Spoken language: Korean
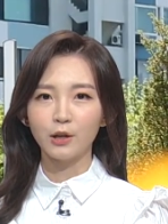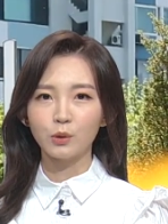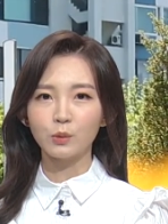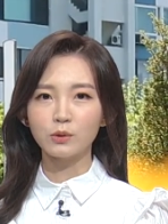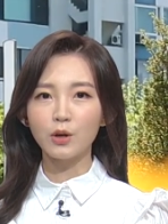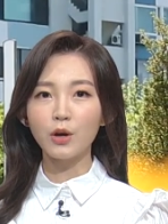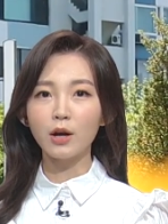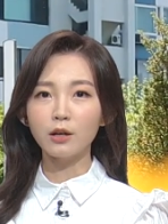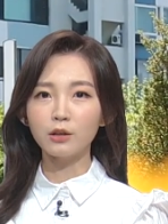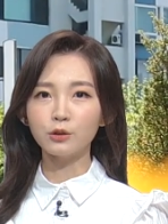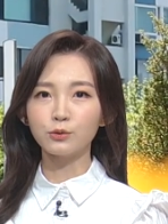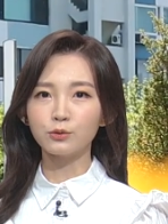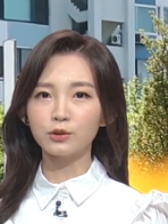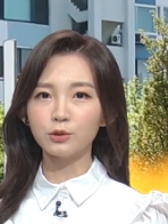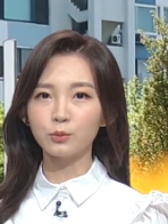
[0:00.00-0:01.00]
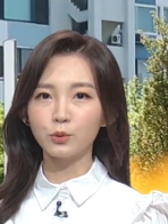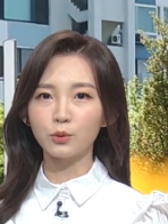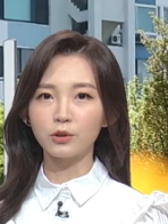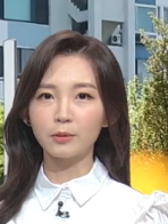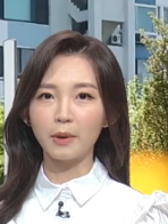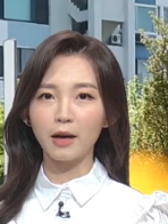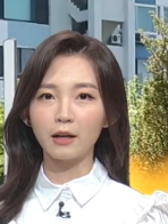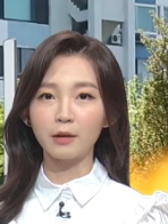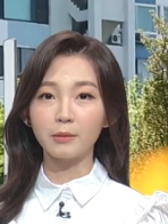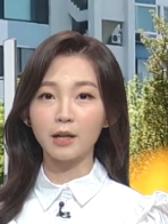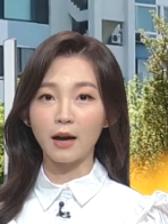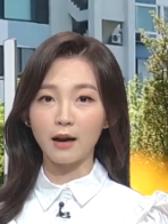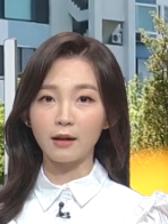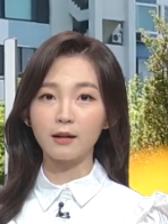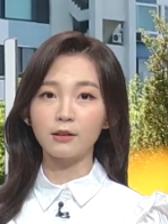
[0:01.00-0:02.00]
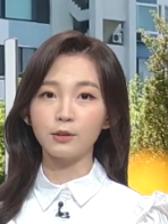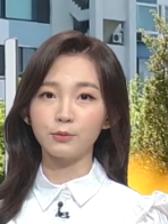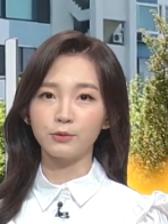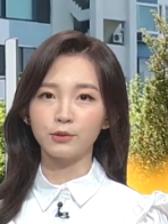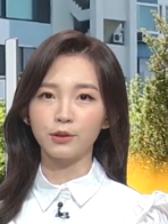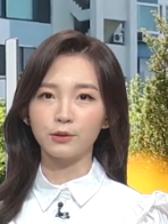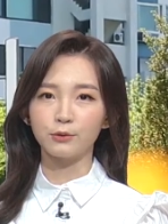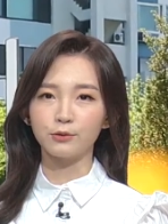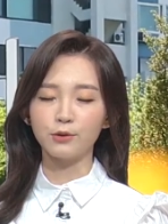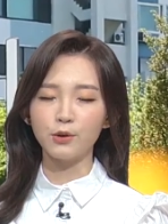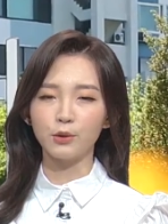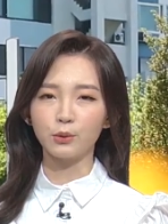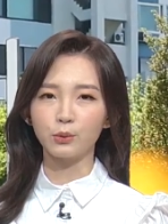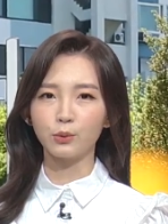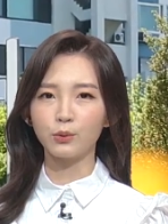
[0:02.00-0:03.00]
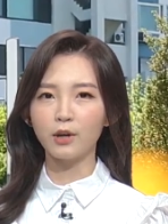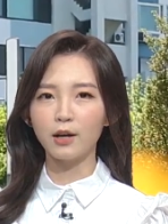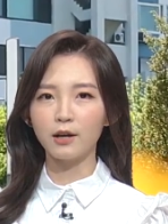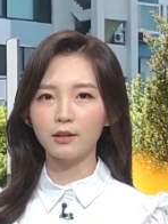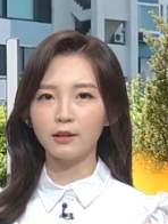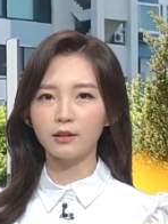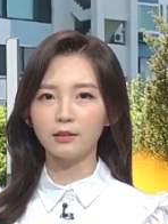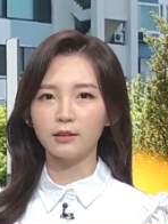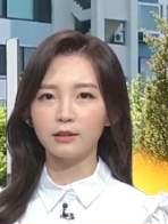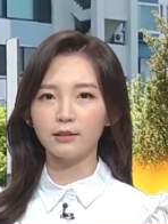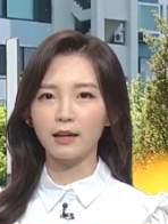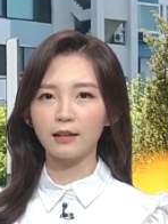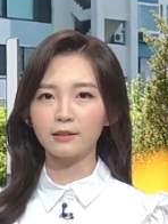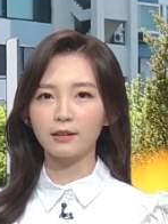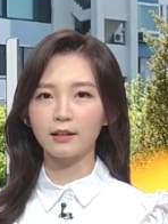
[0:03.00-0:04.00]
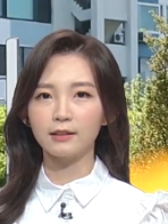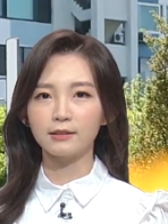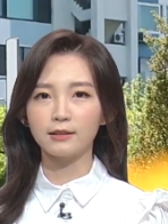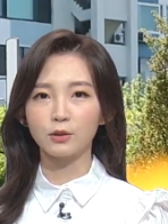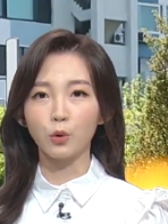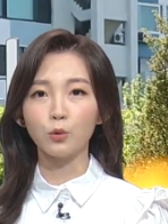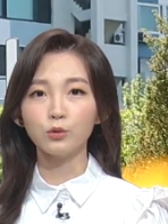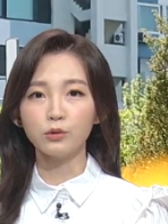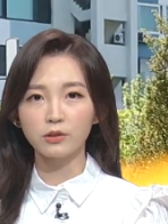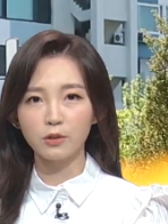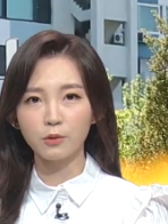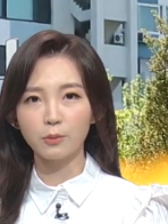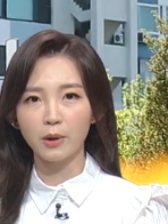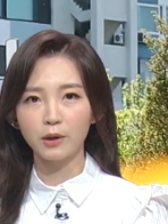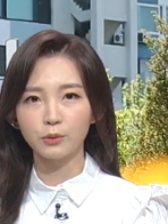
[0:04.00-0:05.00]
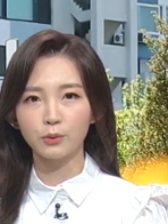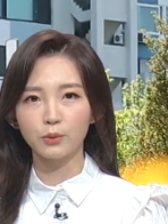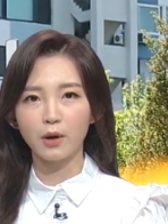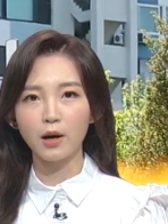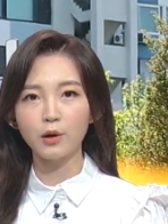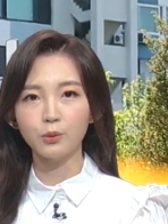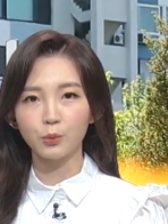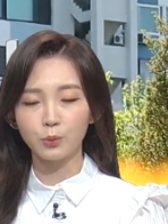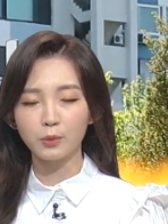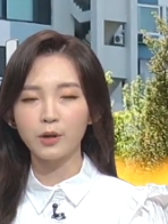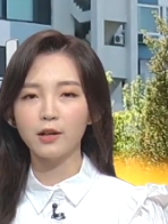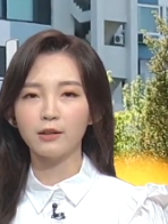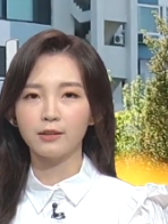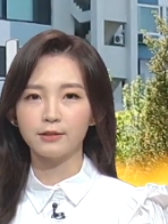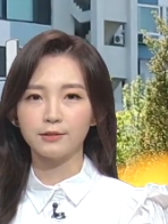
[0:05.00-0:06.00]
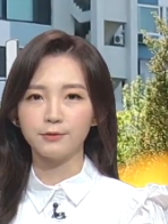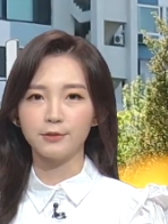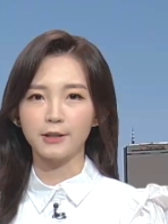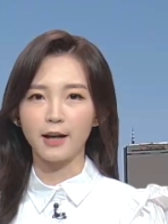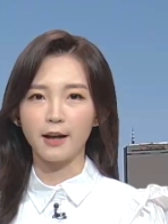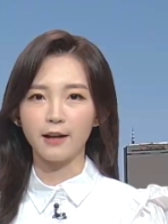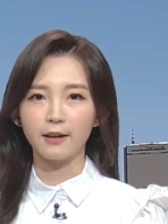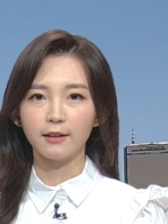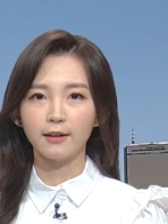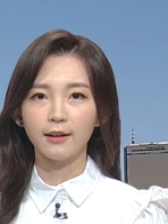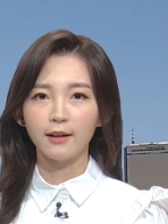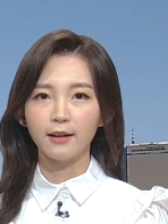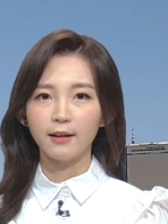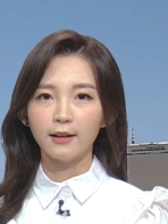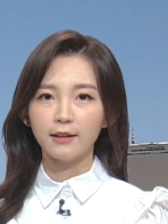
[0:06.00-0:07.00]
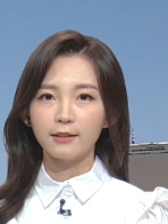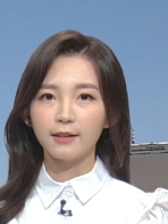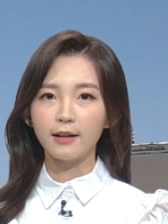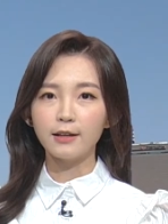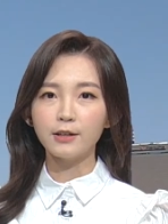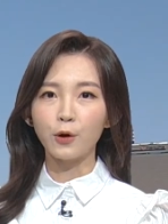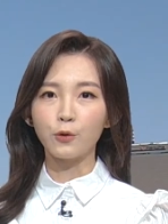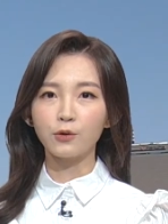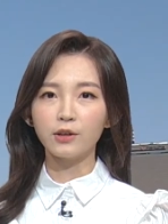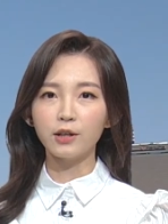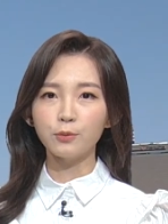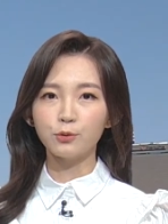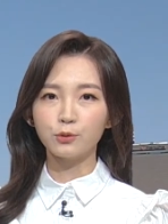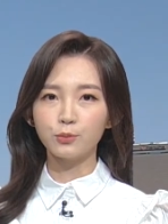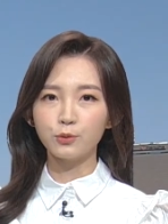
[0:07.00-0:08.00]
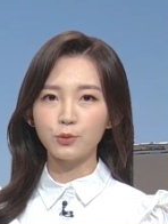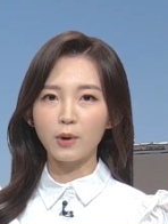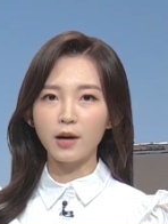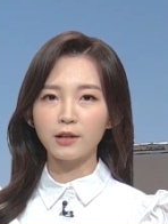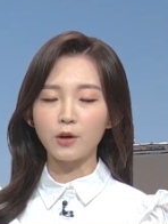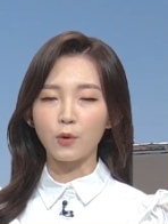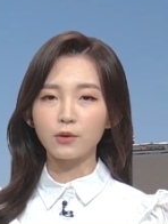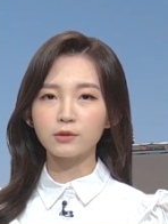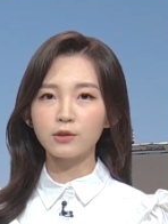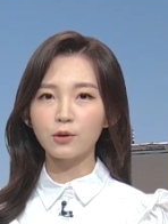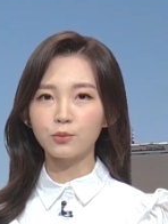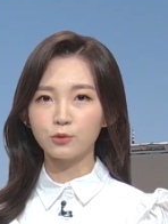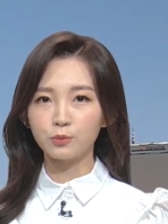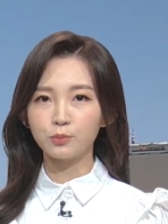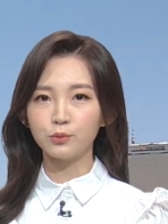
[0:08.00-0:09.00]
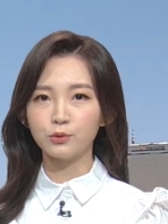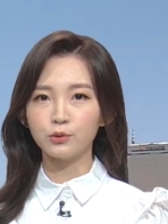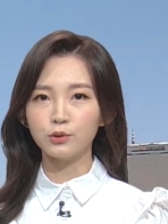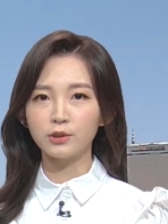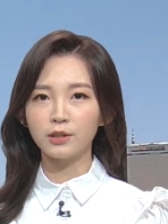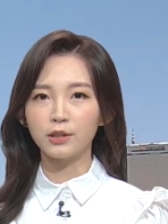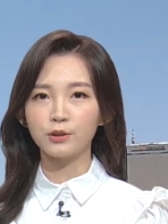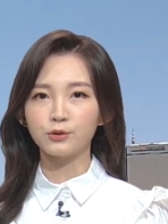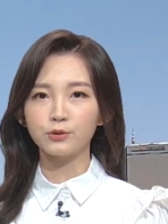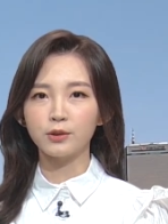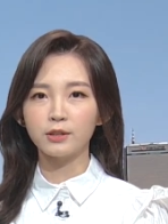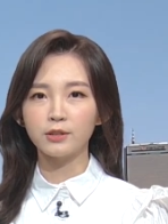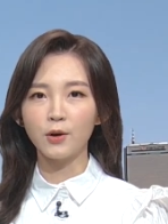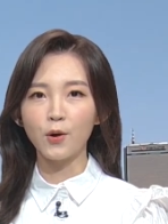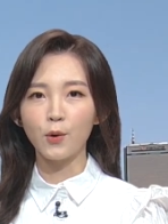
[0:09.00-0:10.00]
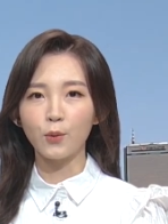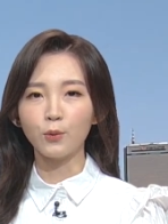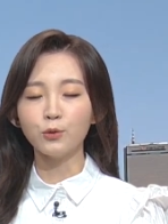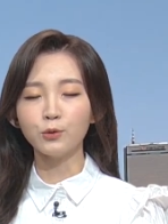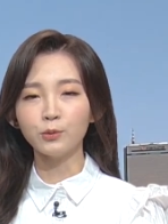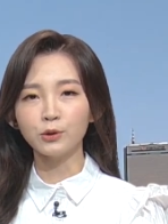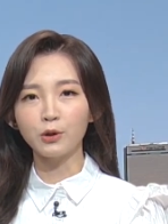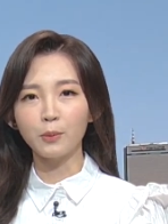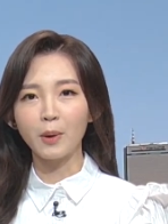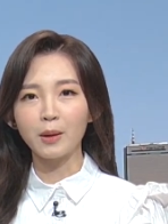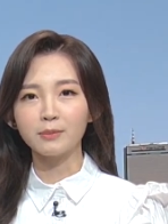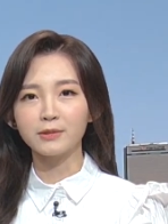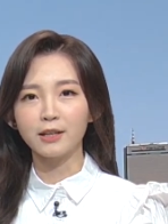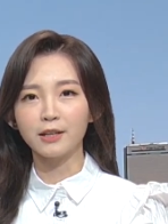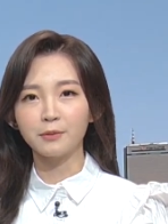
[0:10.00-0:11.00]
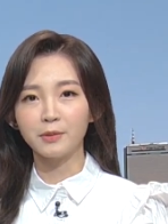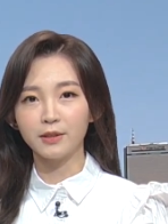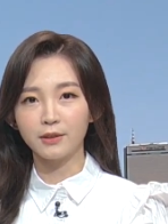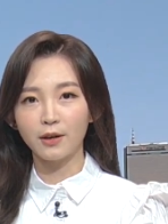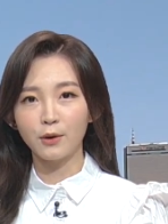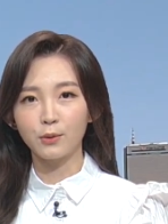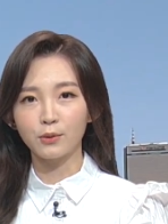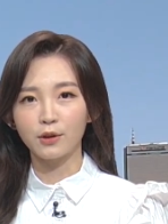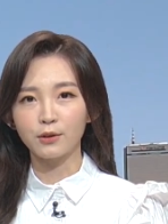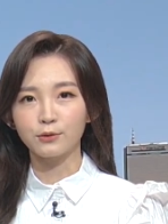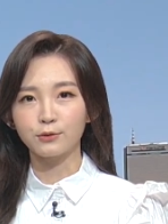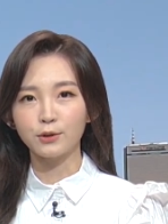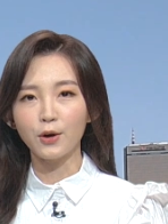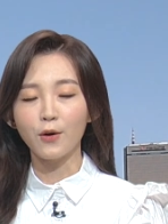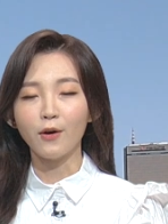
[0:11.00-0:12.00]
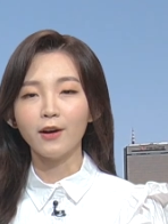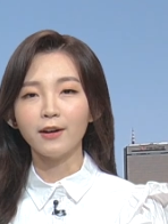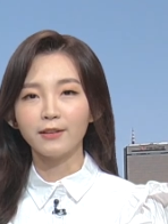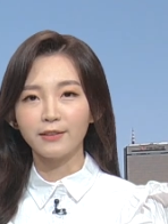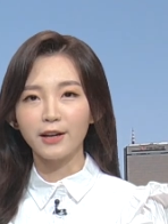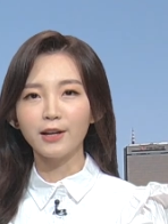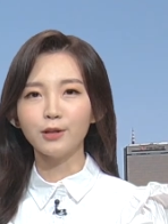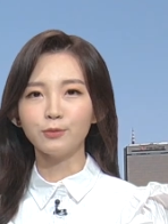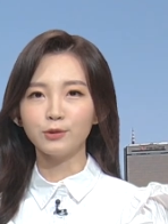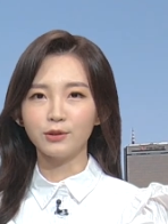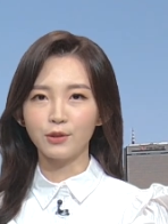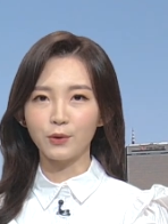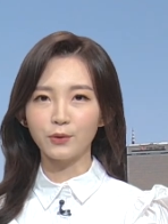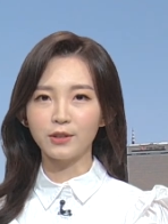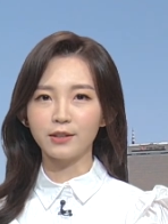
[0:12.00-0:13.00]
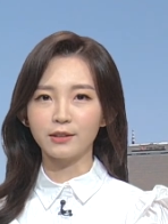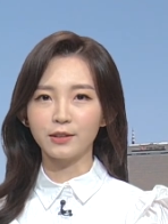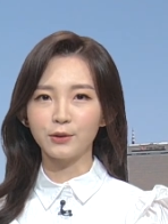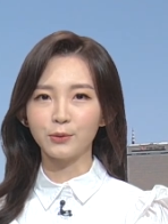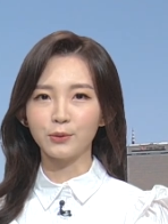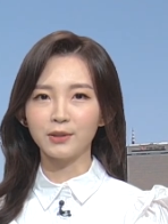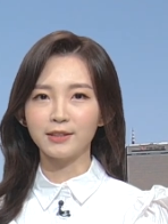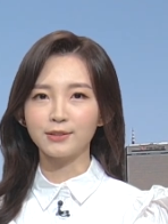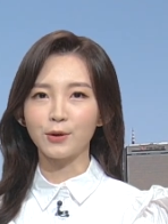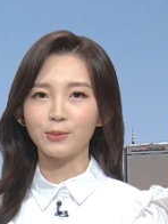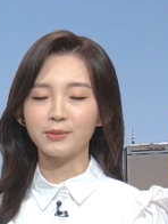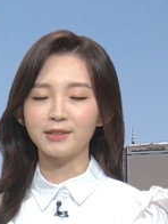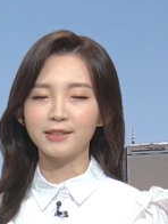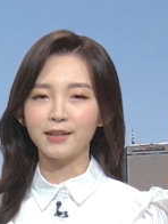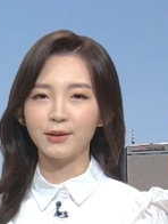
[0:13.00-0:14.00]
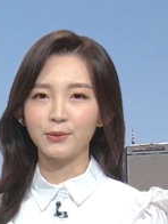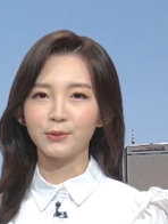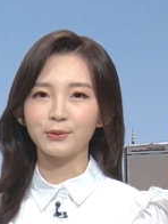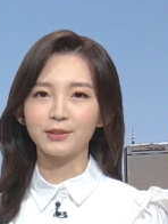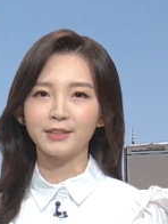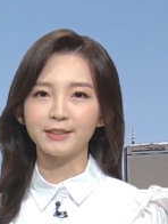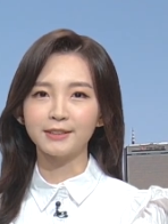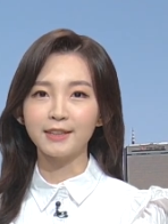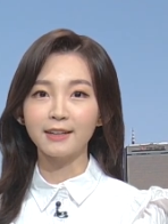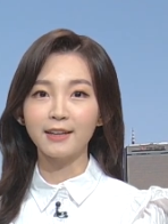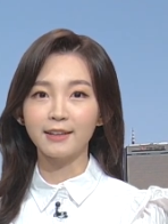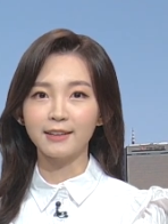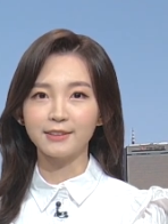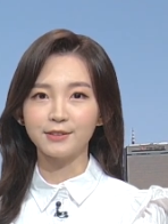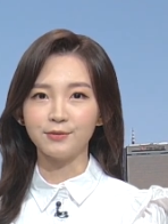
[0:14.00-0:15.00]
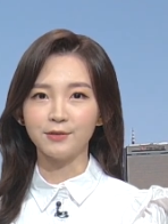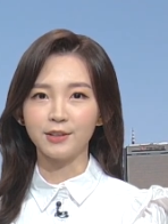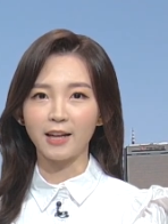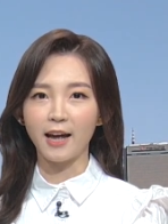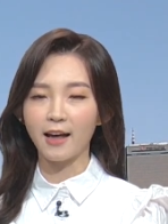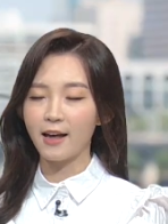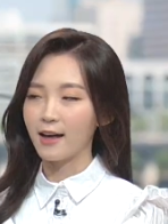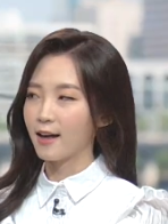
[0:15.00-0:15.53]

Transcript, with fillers: 또 서해안을 중심으로는 바람이 강하게 불겠고요. 동해안에는 낮까지 너울성 파도가 높게 일겠습니다. 내일 경기 북부와 영서 북부, 제주에서 오후부터 밤사이 비가 오겠고요. 내일부터는 기온이 점차 오르기 시작하겠습니다.